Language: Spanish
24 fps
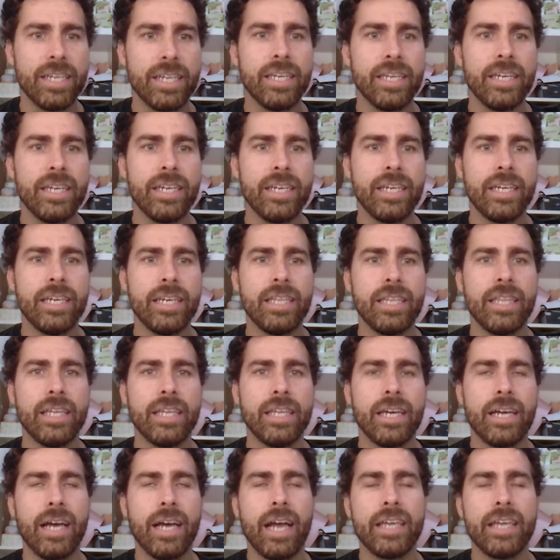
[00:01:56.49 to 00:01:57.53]
Y
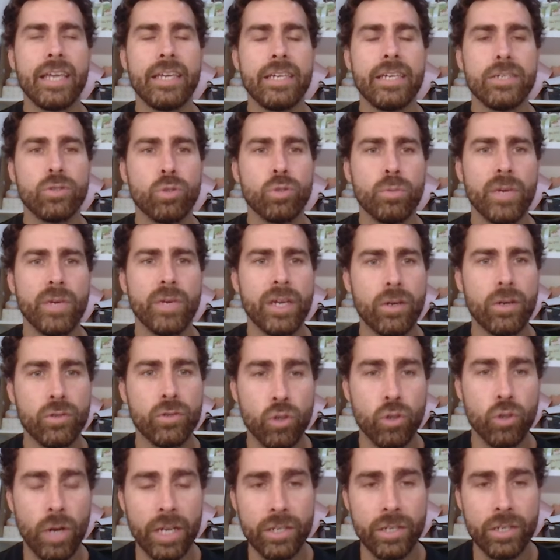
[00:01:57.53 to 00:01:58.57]
de allí estuve
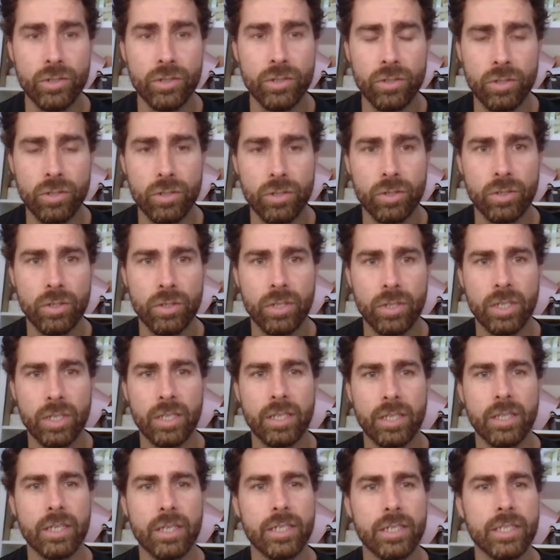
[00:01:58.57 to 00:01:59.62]
ocho años,
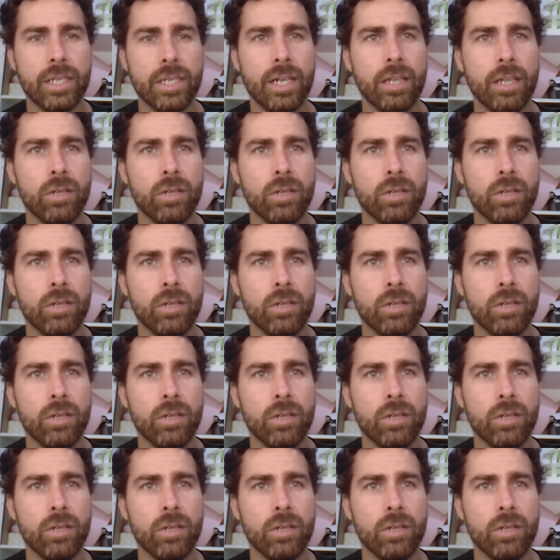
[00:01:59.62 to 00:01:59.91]
desde el